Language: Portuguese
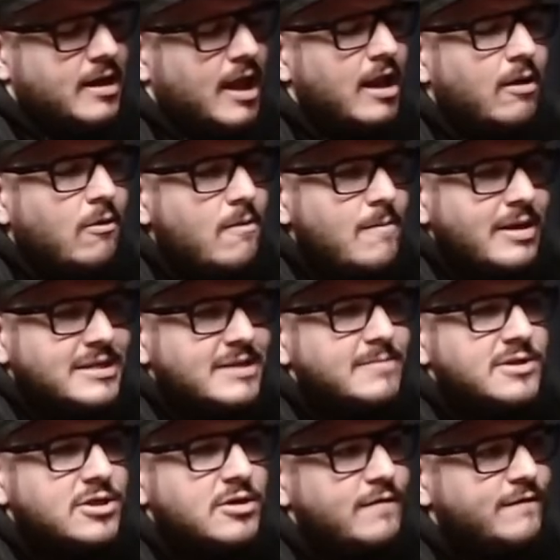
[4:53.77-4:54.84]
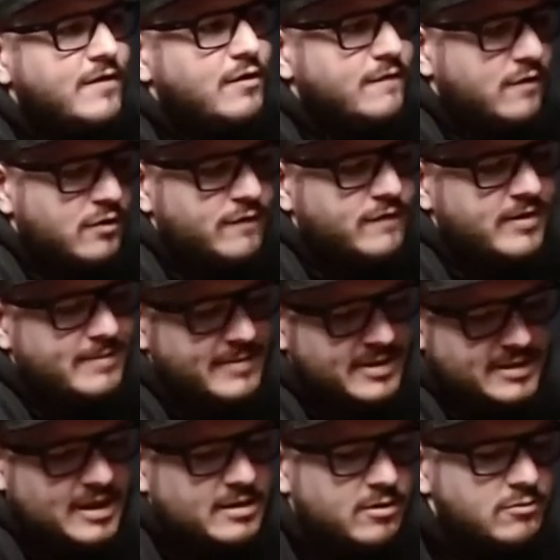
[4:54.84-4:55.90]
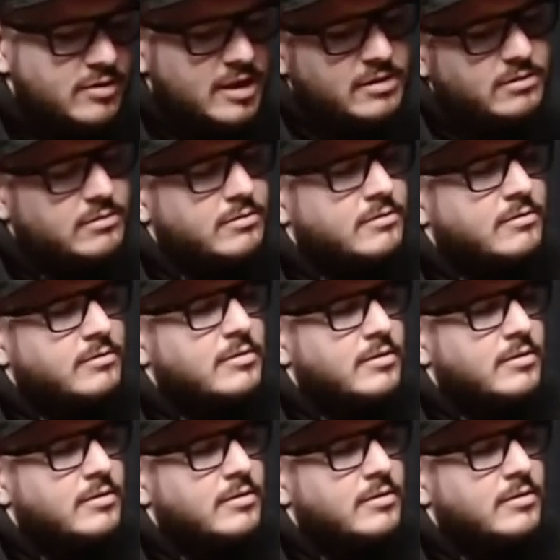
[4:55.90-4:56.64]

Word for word: Ela, como assim? Mas eu nem falei o valor, eu falei, mas tá, deu tanto.